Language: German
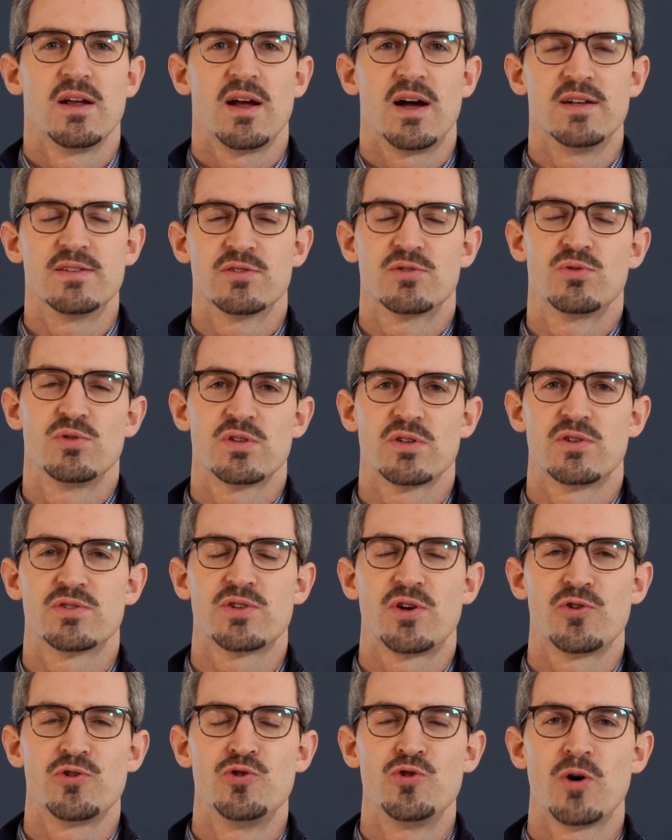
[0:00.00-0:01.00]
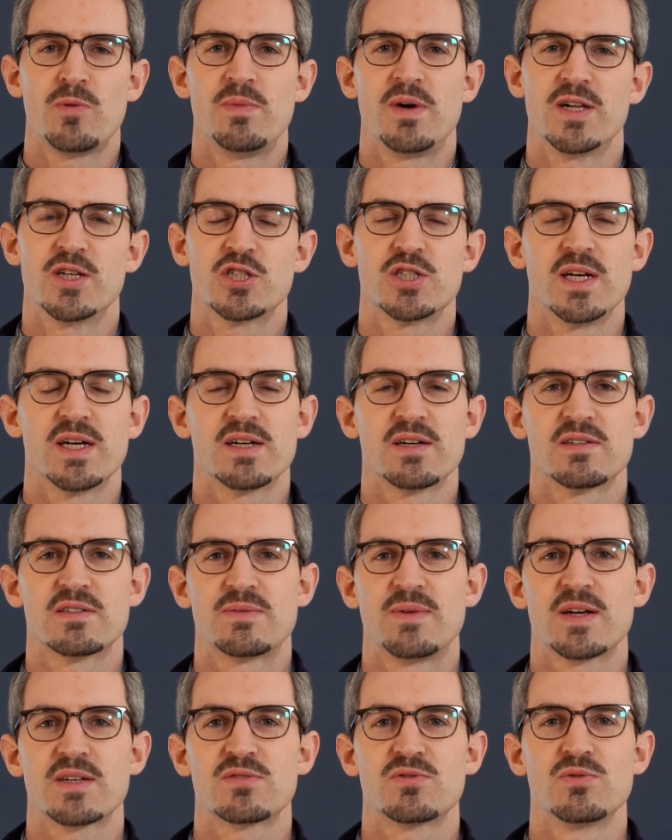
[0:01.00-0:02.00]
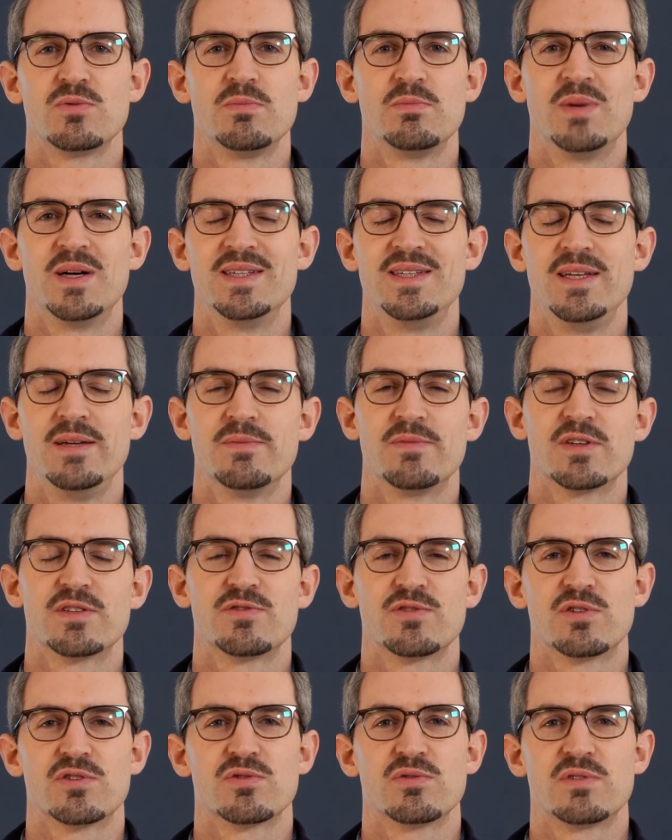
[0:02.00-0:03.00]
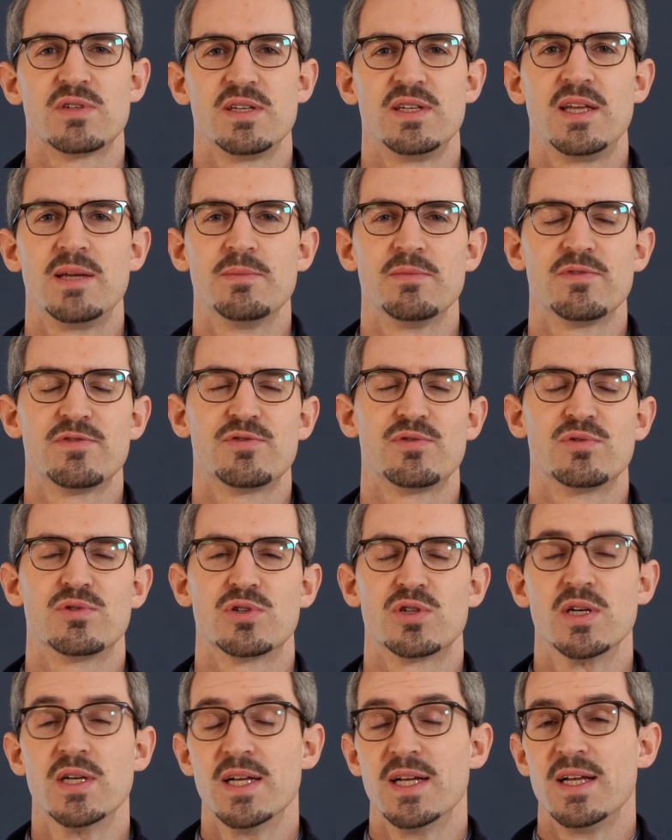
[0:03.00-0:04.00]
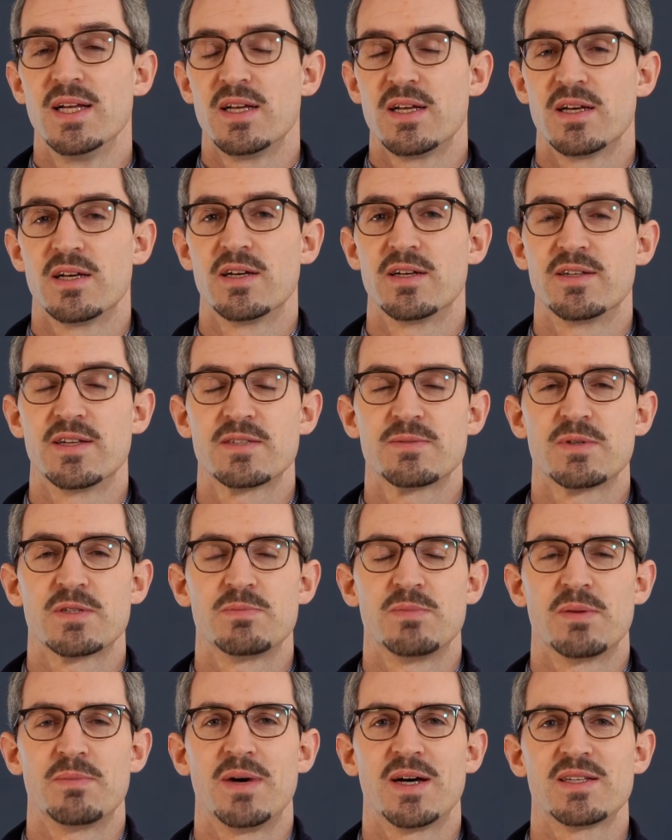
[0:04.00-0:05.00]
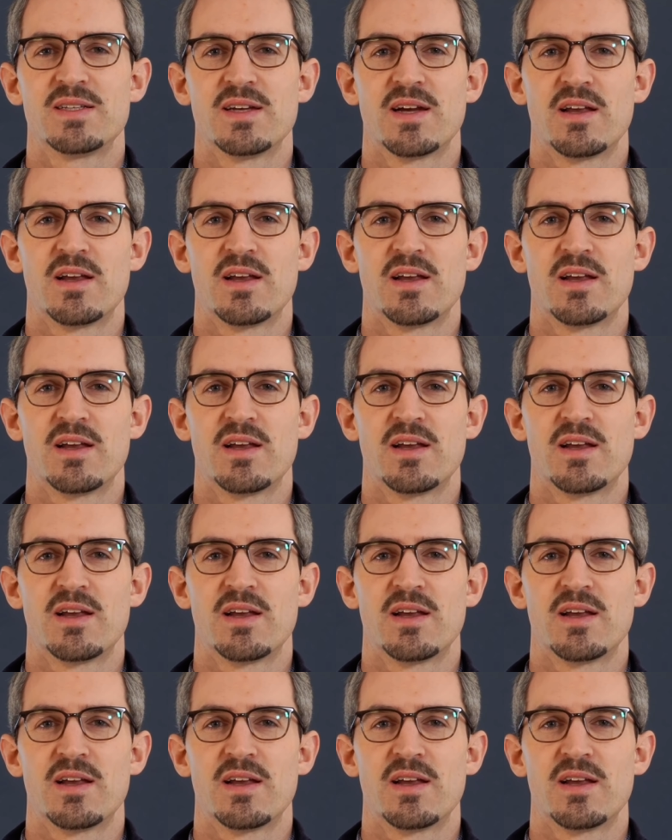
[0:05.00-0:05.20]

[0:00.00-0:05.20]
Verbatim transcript: Also durchaus auch nochmal ein stärkeres Wachstum bei dem, was für das Unternehmen, für äh, das, was man macht, ja